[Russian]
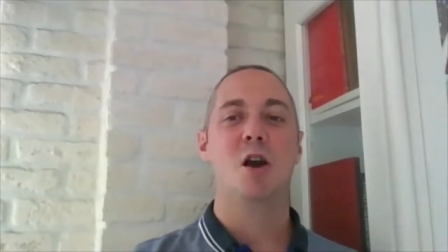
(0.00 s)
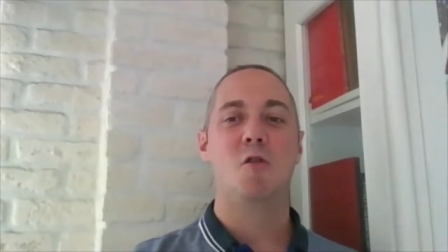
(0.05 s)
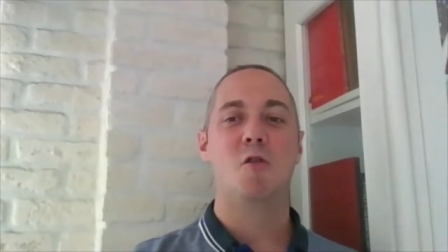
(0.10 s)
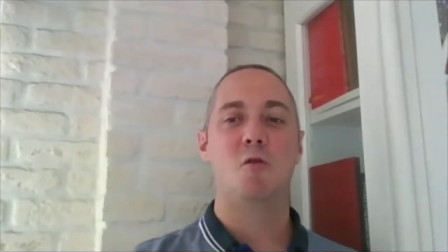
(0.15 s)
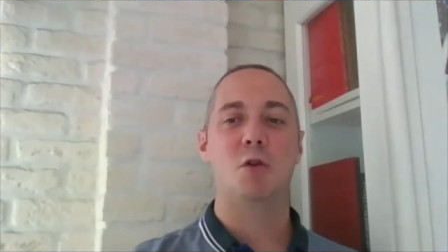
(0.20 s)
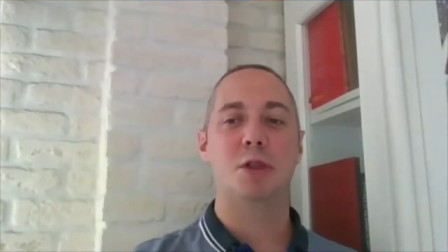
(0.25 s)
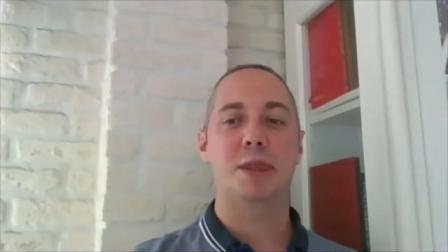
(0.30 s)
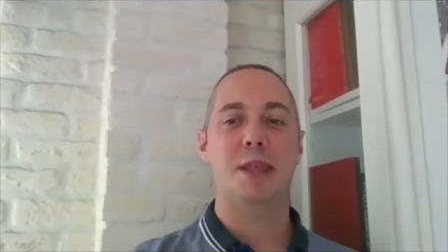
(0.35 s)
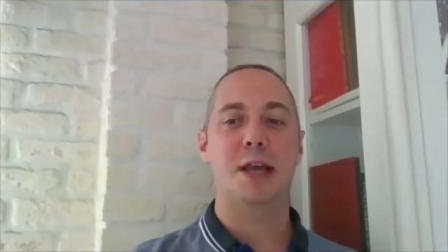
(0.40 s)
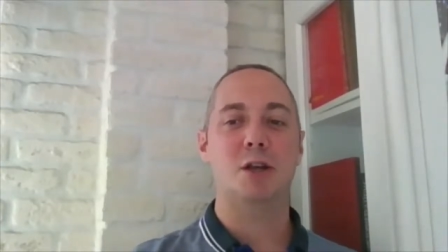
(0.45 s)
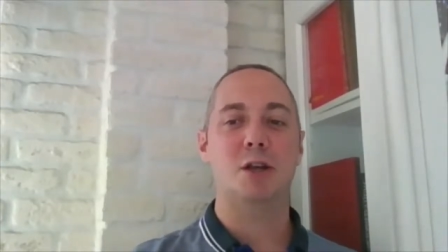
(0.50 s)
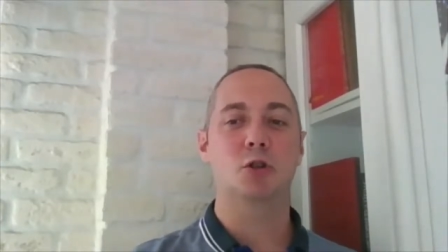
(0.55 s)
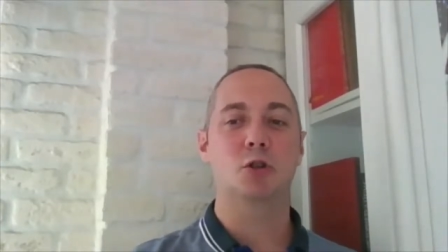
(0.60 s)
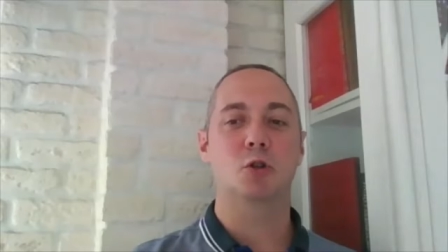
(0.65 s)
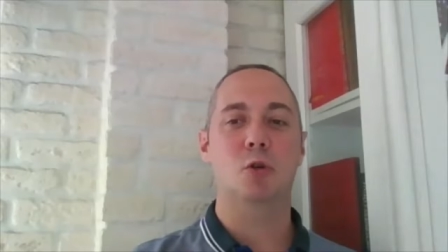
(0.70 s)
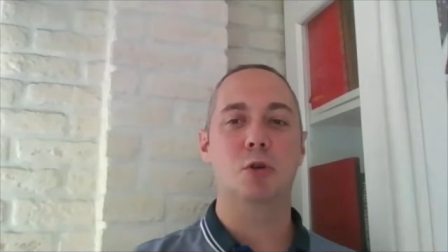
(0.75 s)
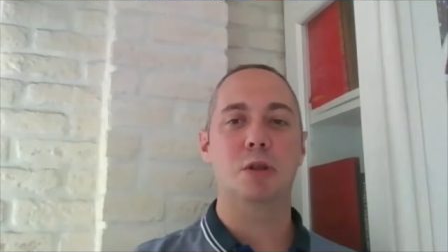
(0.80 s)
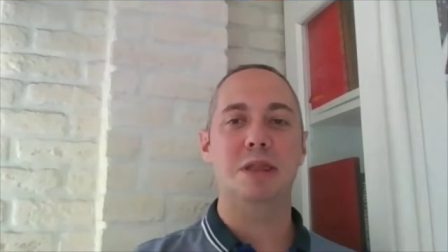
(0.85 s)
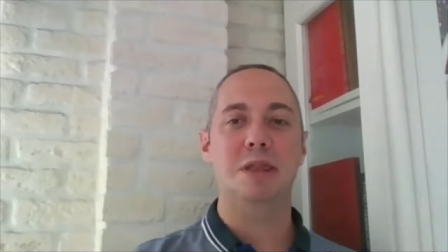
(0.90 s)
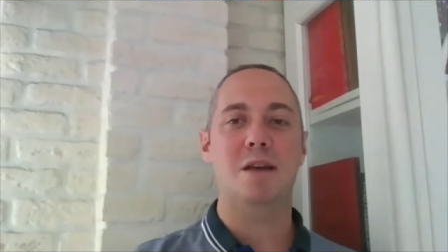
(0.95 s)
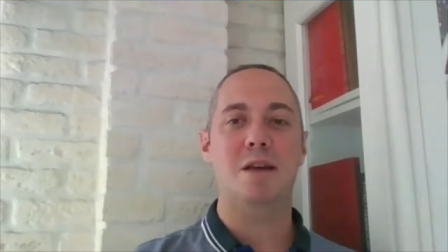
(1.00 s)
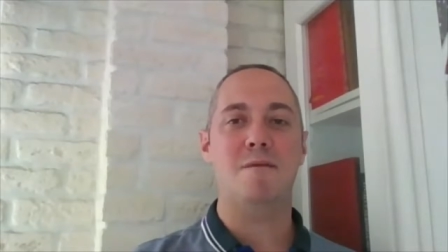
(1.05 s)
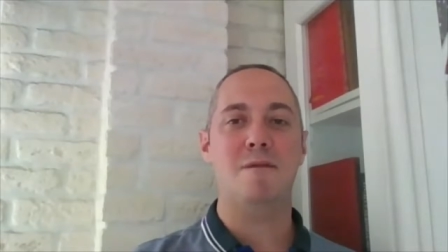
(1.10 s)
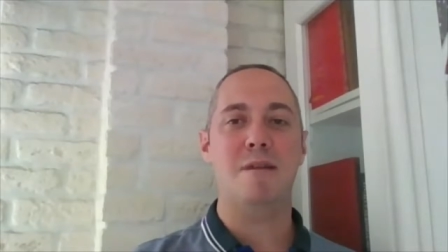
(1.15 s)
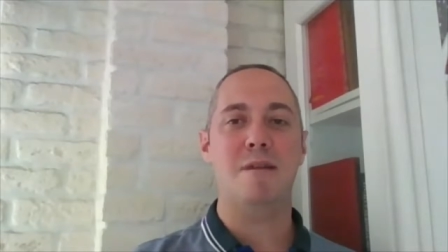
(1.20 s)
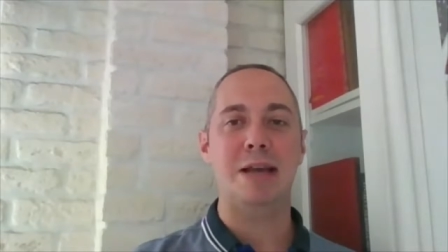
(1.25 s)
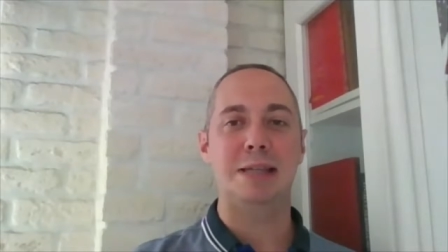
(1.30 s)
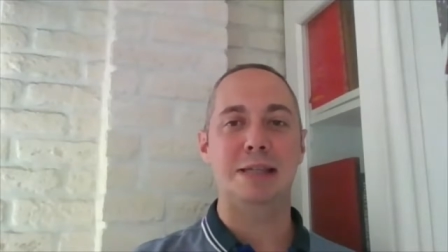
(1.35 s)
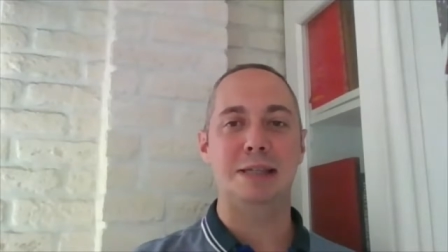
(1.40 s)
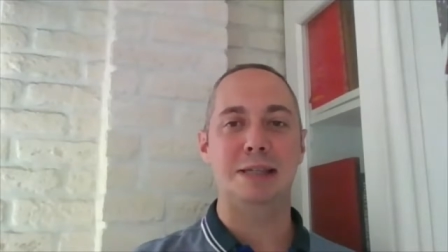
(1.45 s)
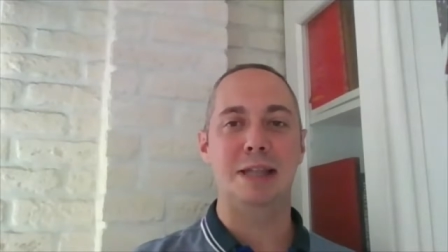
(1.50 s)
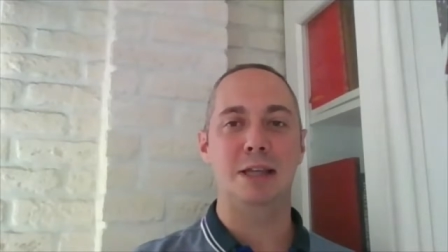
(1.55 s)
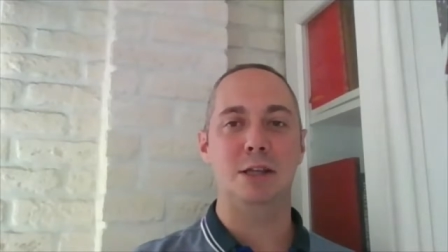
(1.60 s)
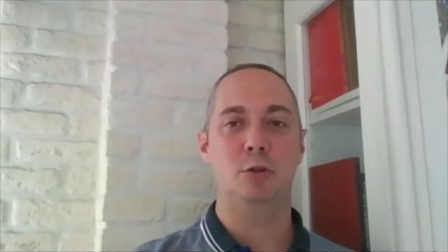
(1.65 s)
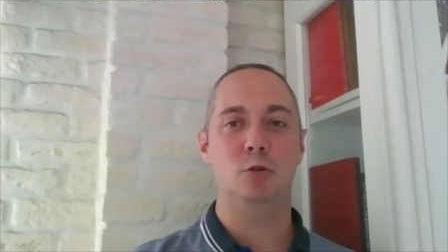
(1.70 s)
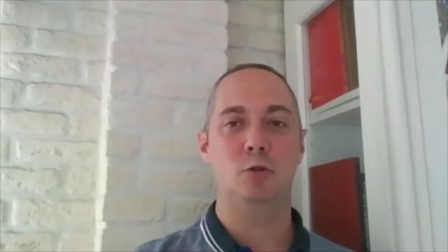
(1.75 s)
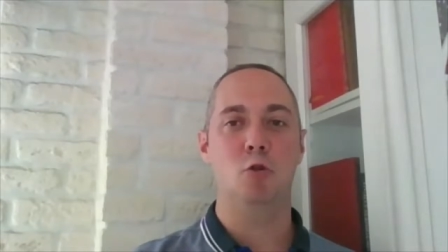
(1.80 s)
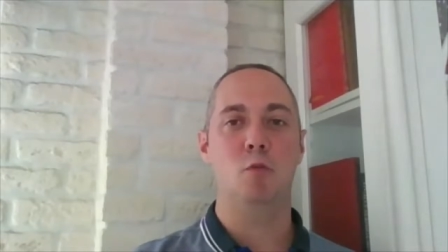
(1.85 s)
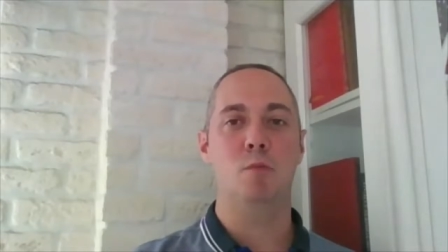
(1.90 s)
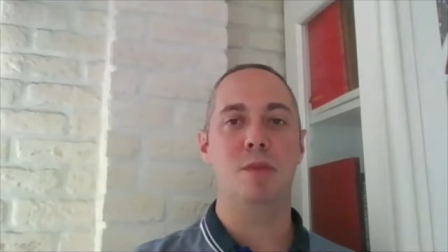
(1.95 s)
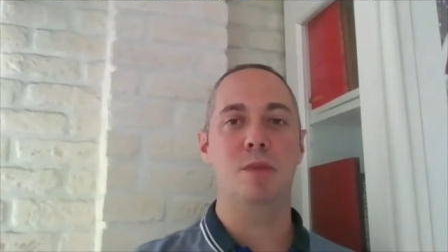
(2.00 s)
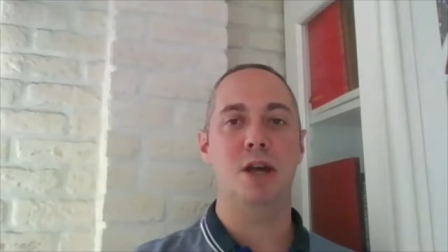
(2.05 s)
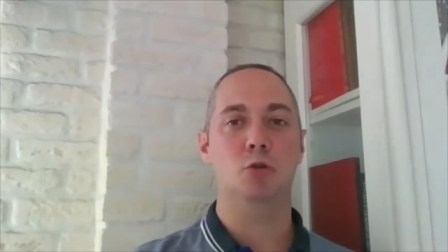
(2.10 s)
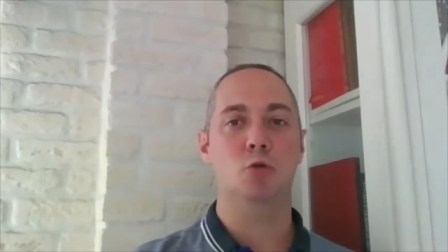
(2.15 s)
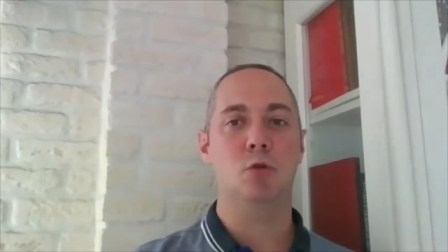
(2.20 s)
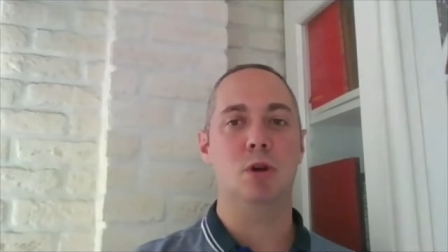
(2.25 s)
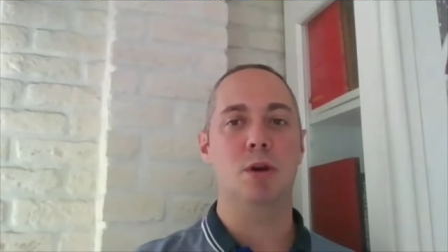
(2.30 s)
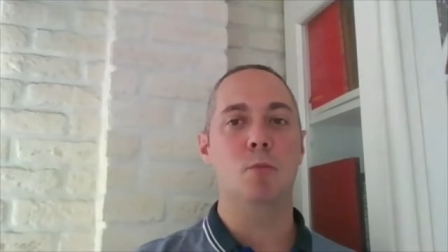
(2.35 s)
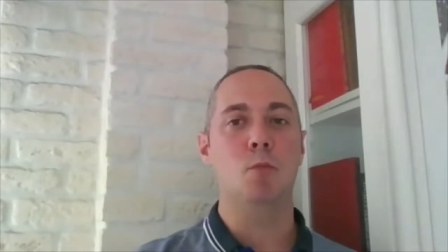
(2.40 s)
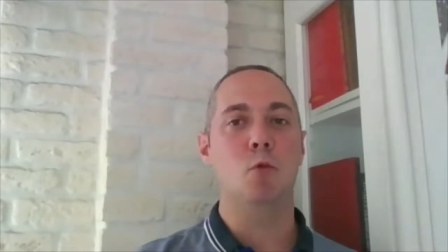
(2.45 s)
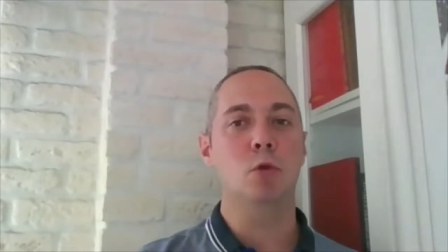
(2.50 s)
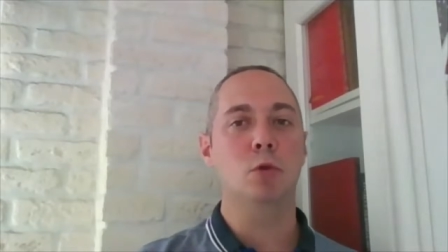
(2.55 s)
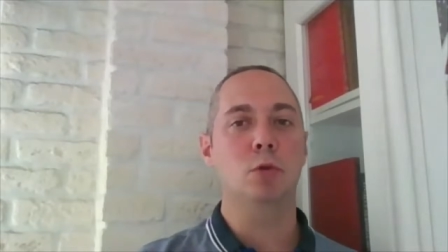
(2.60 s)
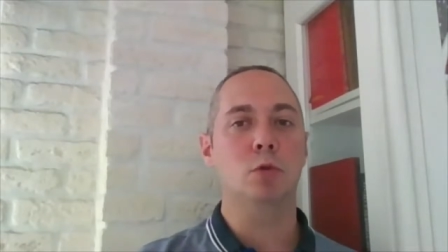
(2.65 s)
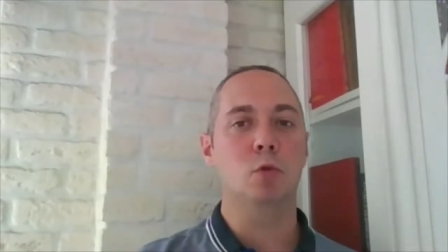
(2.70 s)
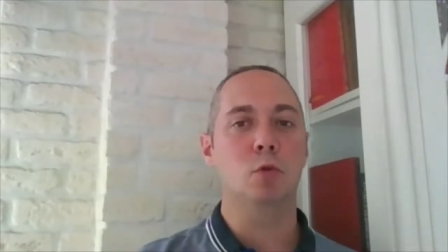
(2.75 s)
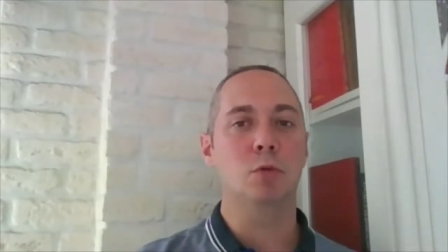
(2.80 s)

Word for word: Вот, так что давайте начнем нашу работу.